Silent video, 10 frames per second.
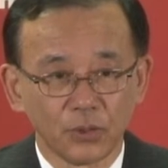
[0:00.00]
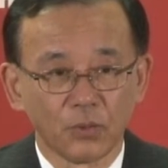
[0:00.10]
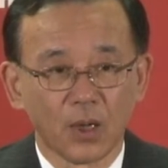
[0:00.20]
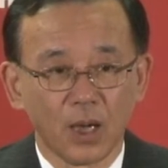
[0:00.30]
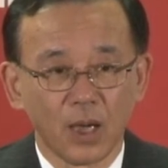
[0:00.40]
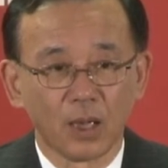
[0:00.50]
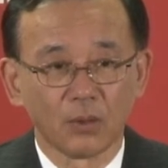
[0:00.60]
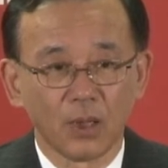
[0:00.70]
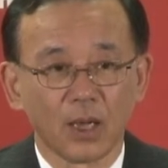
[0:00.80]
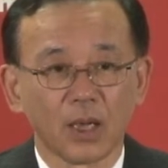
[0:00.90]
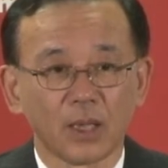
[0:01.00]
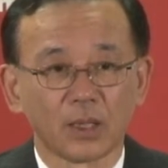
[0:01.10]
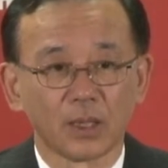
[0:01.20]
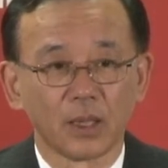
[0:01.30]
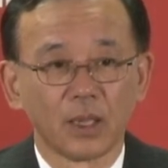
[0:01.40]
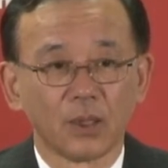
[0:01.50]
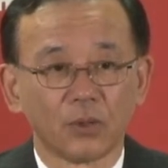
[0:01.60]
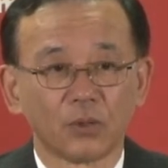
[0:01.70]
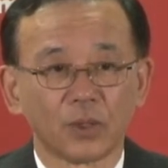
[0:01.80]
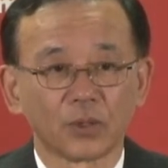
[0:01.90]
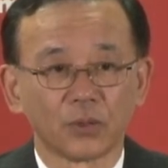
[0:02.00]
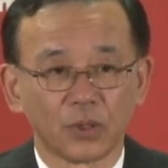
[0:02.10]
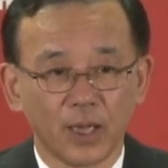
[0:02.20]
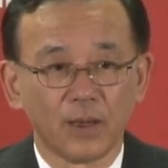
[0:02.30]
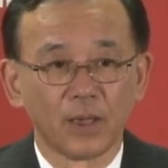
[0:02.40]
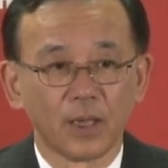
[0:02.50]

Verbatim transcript: どもはあの考えておりますので、